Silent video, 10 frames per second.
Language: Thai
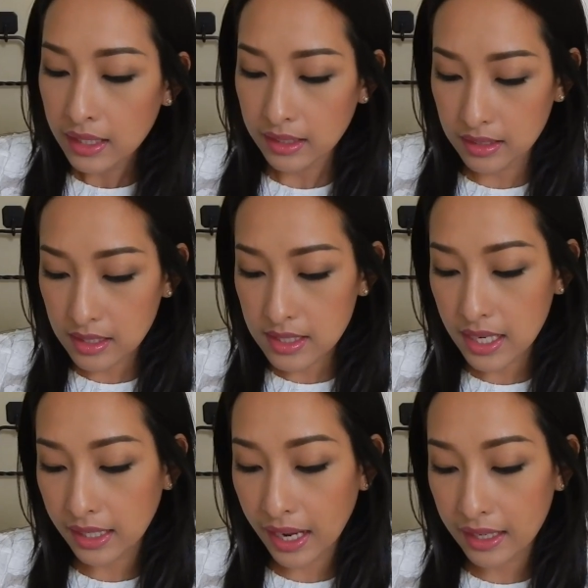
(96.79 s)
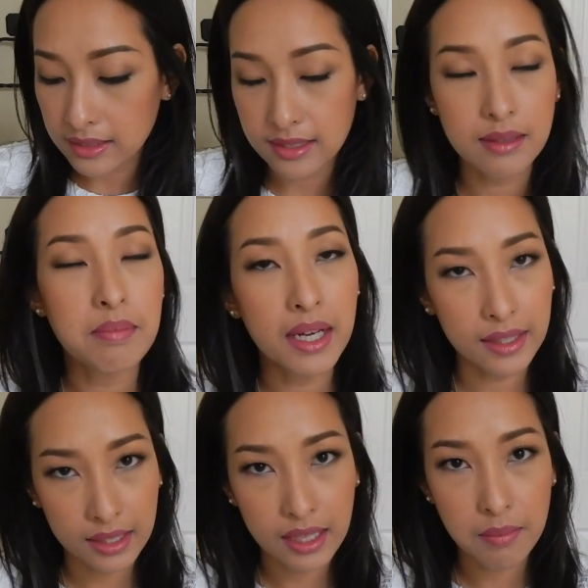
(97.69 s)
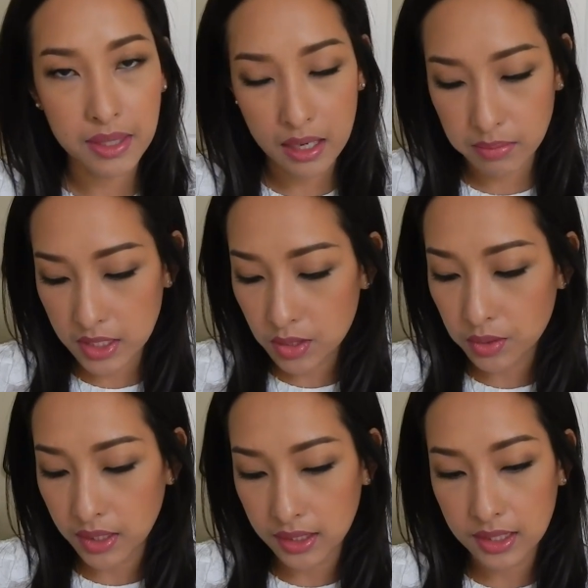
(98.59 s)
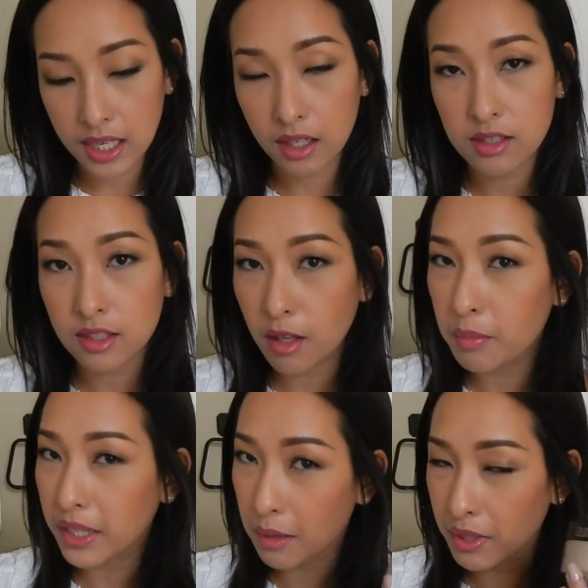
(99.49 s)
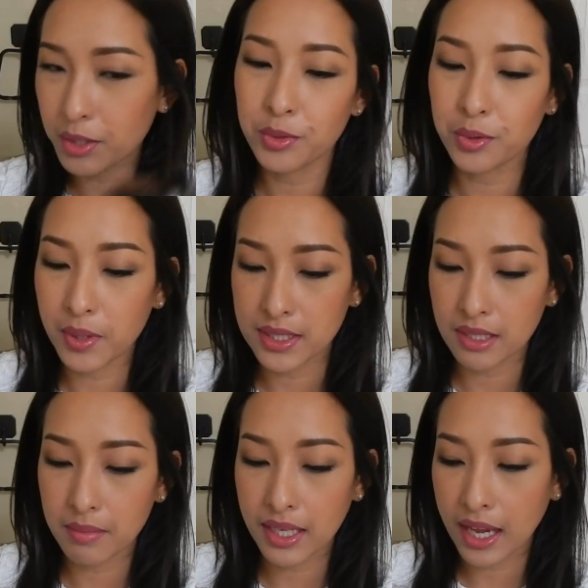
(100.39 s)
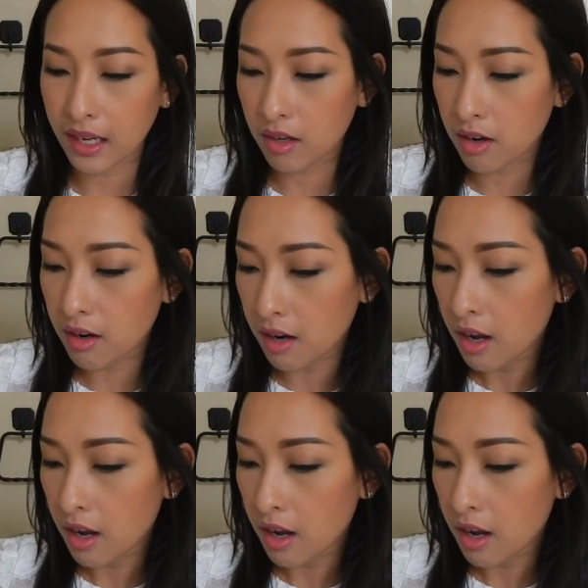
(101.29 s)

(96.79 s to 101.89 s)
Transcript: แต่เนื่องจากการจะมากระทำการพิสูจน์เนี่ยทีเคก็จะต้องมาทำให้ดูด้วยใช่ไหมคะก็